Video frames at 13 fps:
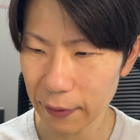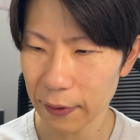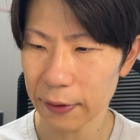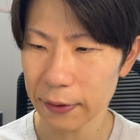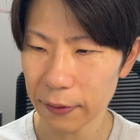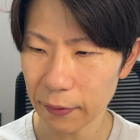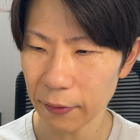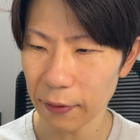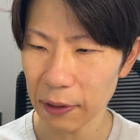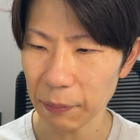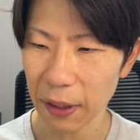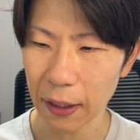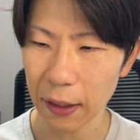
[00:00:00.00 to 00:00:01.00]
その
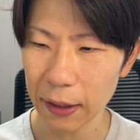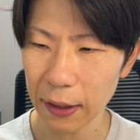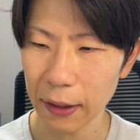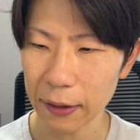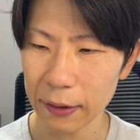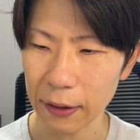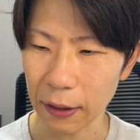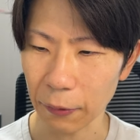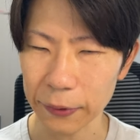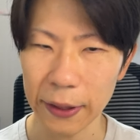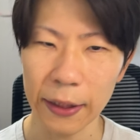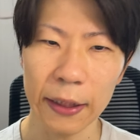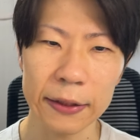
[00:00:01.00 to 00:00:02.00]
今考え方が固
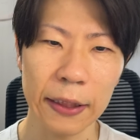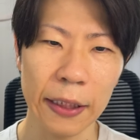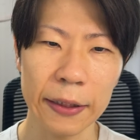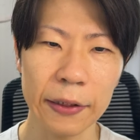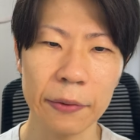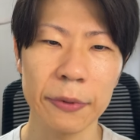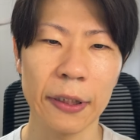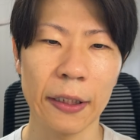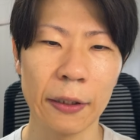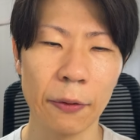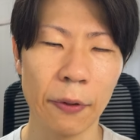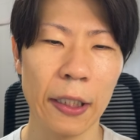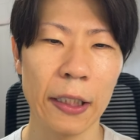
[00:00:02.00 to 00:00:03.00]
定化されてるみたい
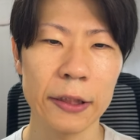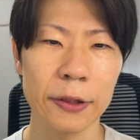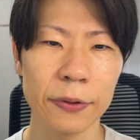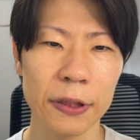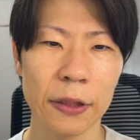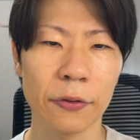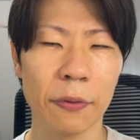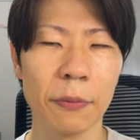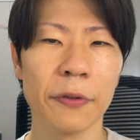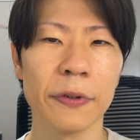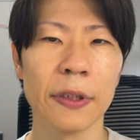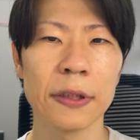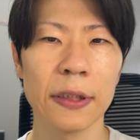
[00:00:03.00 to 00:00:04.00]
なお話をしたと思
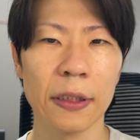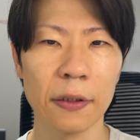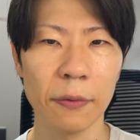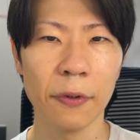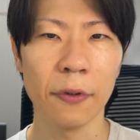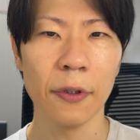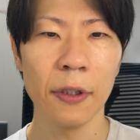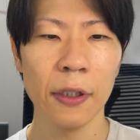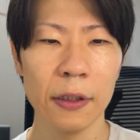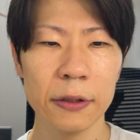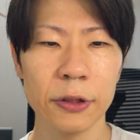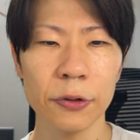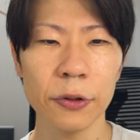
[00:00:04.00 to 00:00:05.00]
うんですけれども、
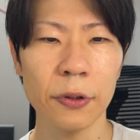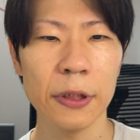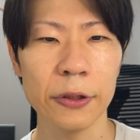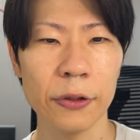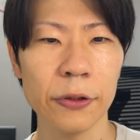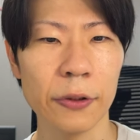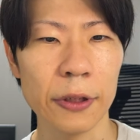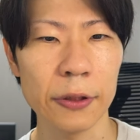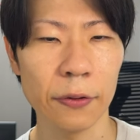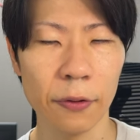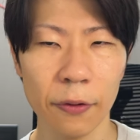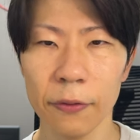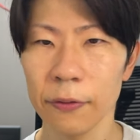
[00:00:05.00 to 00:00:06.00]
徐々に徐々にそ
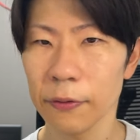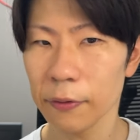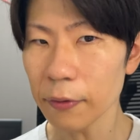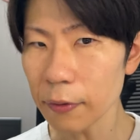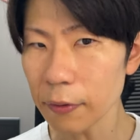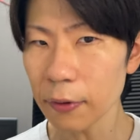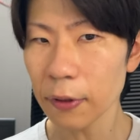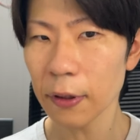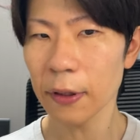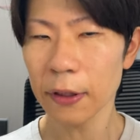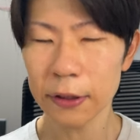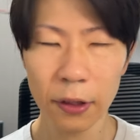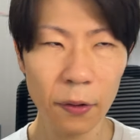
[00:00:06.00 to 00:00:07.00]
の、
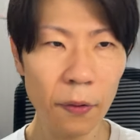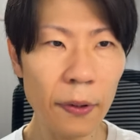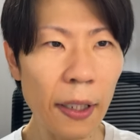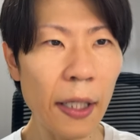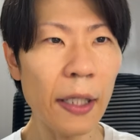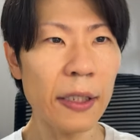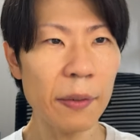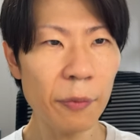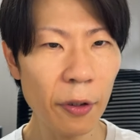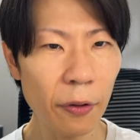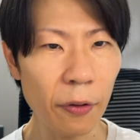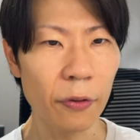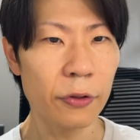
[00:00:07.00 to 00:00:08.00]
その中で
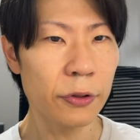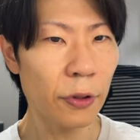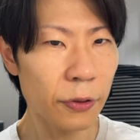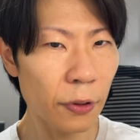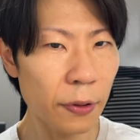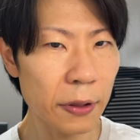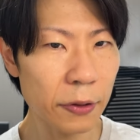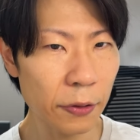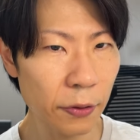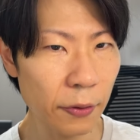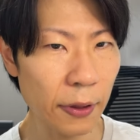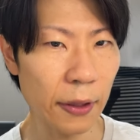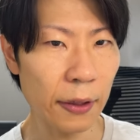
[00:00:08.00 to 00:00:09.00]
も徐々に
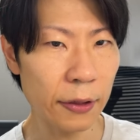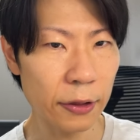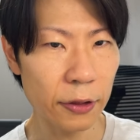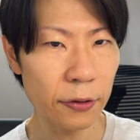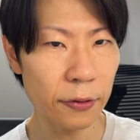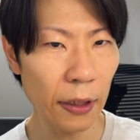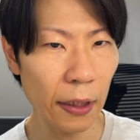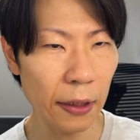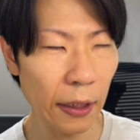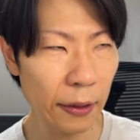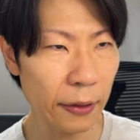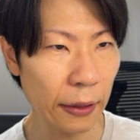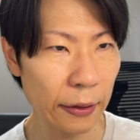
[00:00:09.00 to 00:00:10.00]
徐々に柔軟に
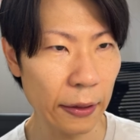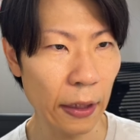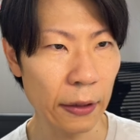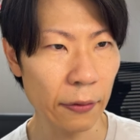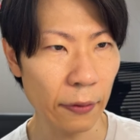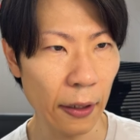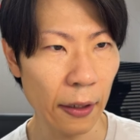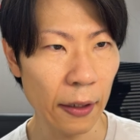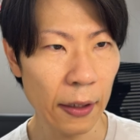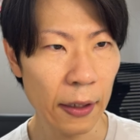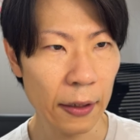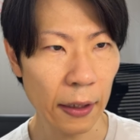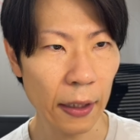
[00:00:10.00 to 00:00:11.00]
なっていったりとか、
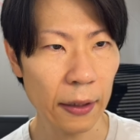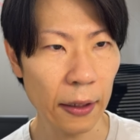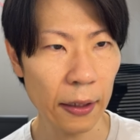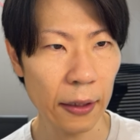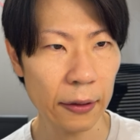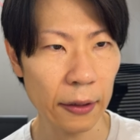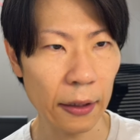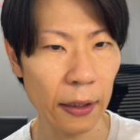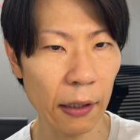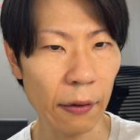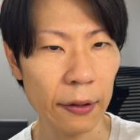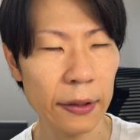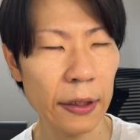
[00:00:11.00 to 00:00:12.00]
考え方が
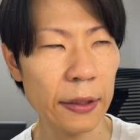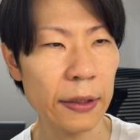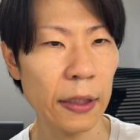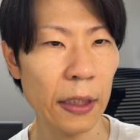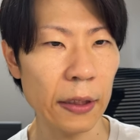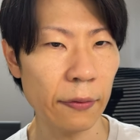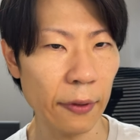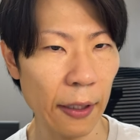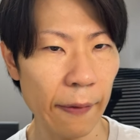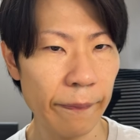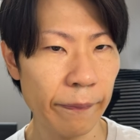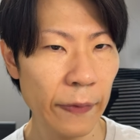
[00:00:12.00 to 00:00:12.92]
変わっていったりとか、